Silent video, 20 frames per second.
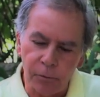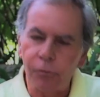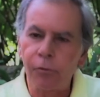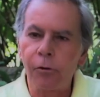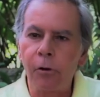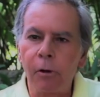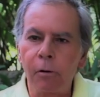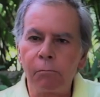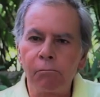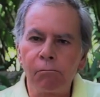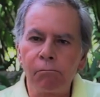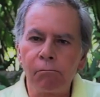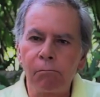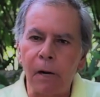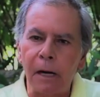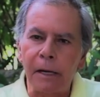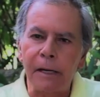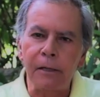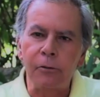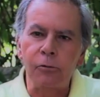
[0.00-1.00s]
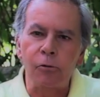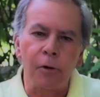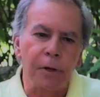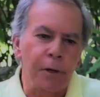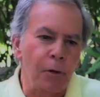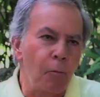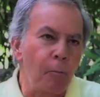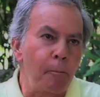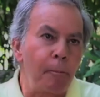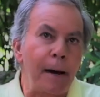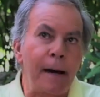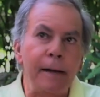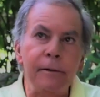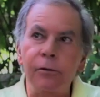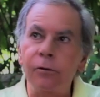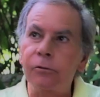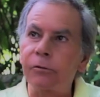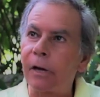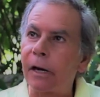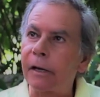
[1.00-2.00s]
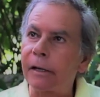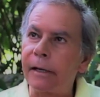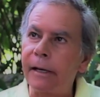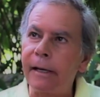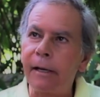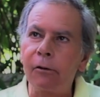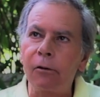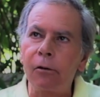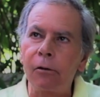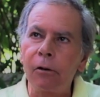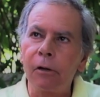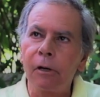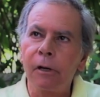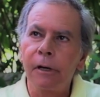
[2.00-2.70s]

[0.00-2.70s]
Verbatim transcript: Yo aquí estoy en un patio tranquilo,